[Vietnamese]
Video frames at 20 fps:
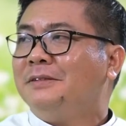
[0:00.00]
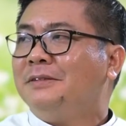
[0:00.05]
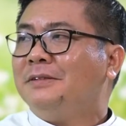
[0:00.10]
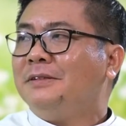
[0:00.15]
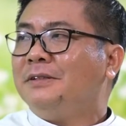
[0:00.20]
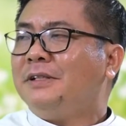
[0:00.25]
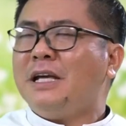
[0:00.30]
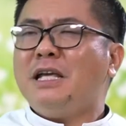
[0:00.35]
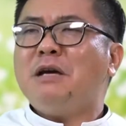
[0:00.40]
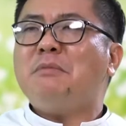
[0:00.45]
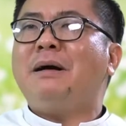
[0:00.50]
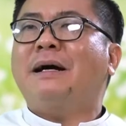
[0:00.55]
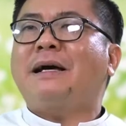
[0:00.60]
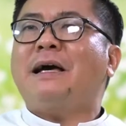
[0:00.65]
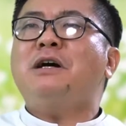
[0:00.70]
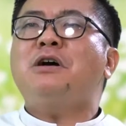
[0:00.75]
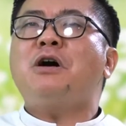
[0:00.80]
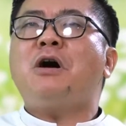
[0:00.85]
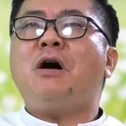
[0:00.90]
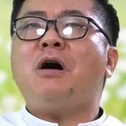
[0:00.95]
Thế nhưng mà cái
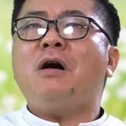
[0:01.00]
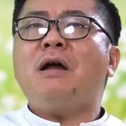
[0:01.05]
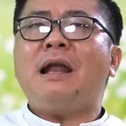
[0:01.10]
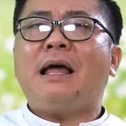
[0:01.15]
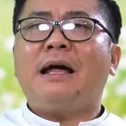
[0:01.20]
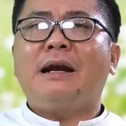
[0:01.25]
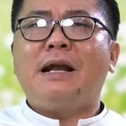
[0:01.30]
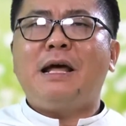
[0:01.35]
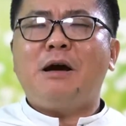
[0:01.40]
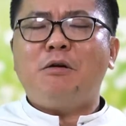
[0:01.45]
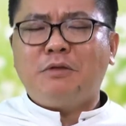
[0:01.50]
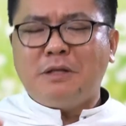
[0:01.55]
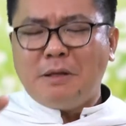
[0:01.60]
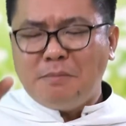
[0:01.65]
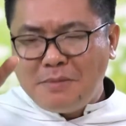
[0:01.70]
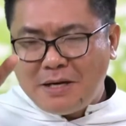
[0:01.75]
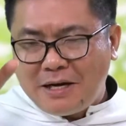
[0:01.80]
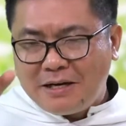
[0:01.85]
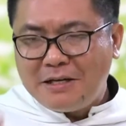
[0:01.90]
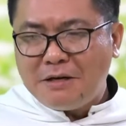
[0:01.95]
khó là nếu chấp
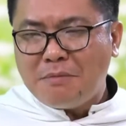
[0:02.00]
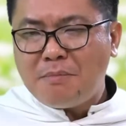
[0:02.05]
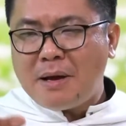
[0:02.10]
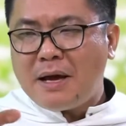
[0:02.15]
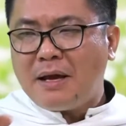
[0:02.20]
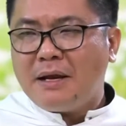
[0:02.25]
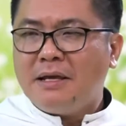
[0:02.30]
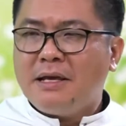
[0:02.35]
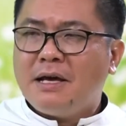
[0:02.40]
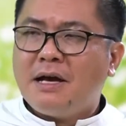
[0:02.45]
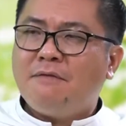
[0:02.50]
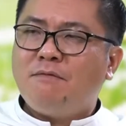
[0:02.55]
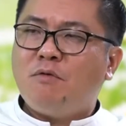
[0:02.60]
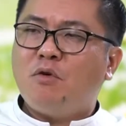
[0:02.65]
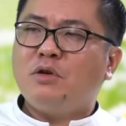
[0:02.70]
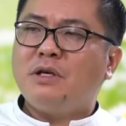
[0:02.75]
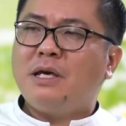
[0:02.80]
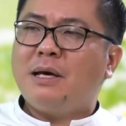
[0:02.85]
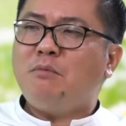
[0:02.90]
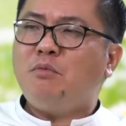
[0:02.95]
nhận Đức Maria vô
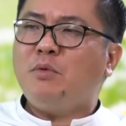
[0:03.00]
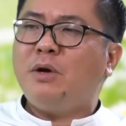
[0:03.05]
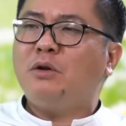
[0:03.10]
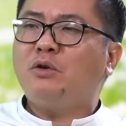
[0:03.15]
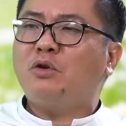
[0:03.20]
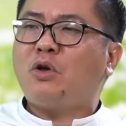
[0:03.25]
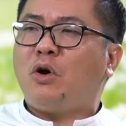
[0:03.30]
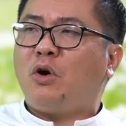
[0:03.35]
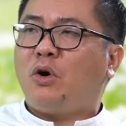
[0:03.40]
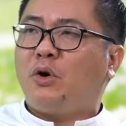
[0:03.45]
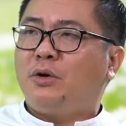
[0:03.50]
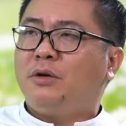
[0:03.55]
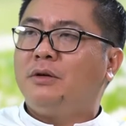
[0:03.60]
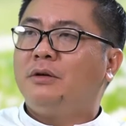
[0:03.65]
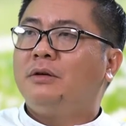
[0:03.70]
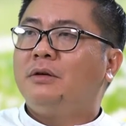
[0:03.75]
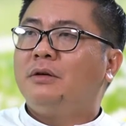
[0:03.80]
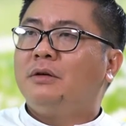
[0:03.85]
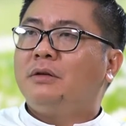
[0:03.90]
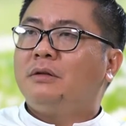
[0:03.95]
nhiễm nguyên tội
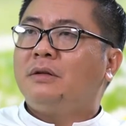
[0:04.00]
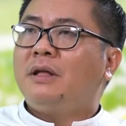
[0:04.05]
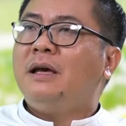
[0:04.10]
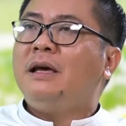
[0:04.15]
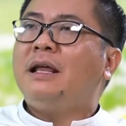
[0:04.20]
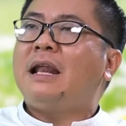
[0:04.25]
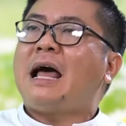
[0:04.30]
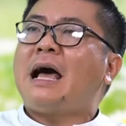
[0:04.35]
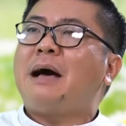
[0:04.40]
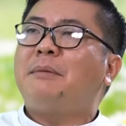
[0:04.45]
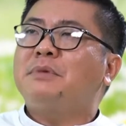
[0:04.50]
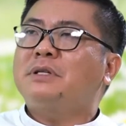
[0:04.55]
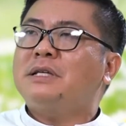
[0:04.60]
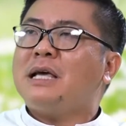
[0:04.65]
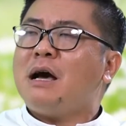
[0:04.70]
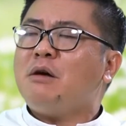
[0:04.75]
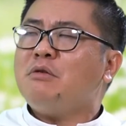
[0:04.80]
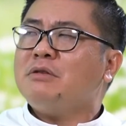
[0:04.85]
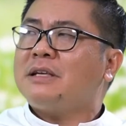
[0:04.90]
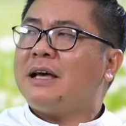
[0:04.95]
thì làm
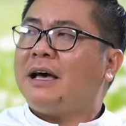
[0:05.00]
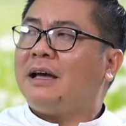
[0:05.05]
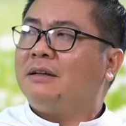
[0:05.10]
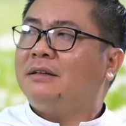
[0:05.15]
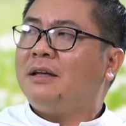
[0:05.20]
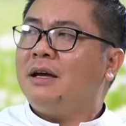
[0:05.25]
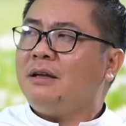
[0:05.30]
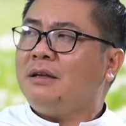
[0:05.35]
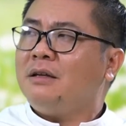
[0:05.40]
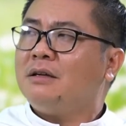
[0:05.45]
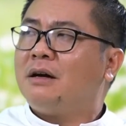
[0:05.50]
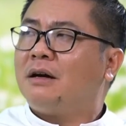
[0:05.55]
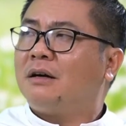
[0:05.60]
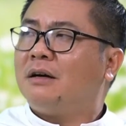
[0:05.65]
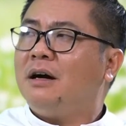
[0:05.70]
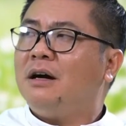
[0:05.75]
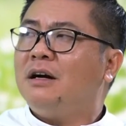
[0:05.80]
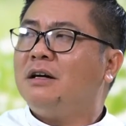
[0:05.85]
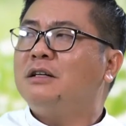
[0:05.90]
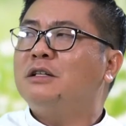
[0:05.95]
sao giải thích được
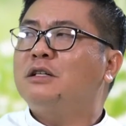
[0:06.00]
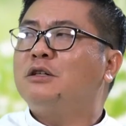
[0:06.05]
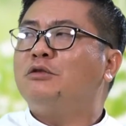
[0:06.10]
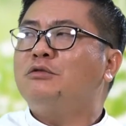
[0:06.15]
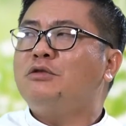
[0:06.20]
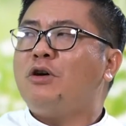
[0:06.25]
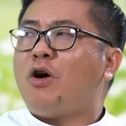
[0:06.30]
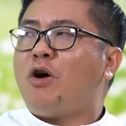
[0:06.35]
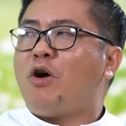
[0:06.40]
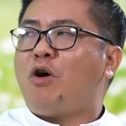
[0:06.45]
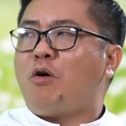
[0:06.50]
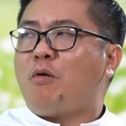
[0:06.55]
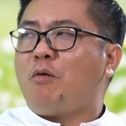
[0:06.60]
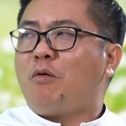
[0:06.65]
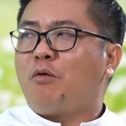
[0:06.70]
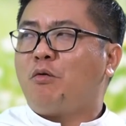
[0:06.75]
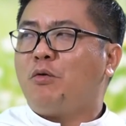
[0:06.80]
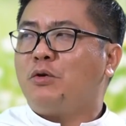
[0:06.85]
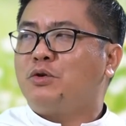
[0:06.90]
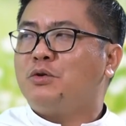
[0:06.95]
ơn cứu độ
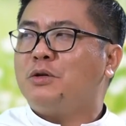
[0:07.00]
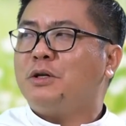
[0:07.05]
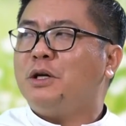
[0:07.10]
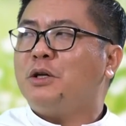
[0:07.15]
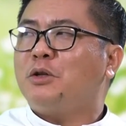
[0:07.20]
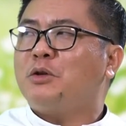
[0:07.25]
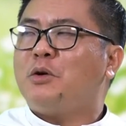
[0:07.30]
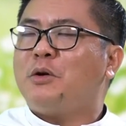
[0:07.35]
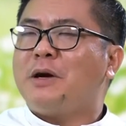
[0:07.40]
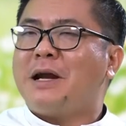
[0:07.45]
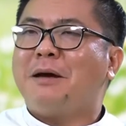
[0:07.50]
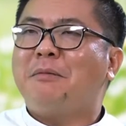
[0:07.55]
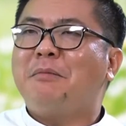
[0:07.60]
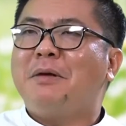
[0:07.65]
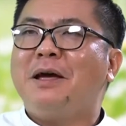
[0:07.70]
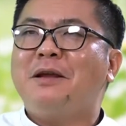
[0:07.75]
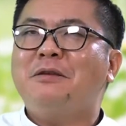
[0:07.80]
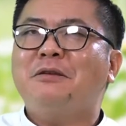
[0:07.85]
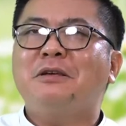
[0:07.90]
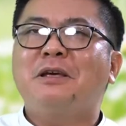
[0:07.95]
của Chúa Kitô đem
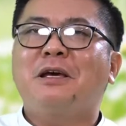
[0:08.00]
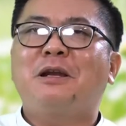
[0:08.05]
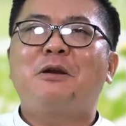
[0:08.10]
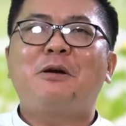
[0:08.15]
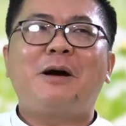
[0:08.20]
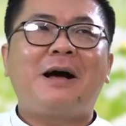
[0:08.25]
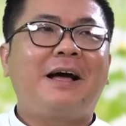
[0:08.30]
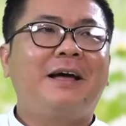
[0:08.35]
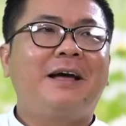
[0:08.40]
đến cho nhân loại?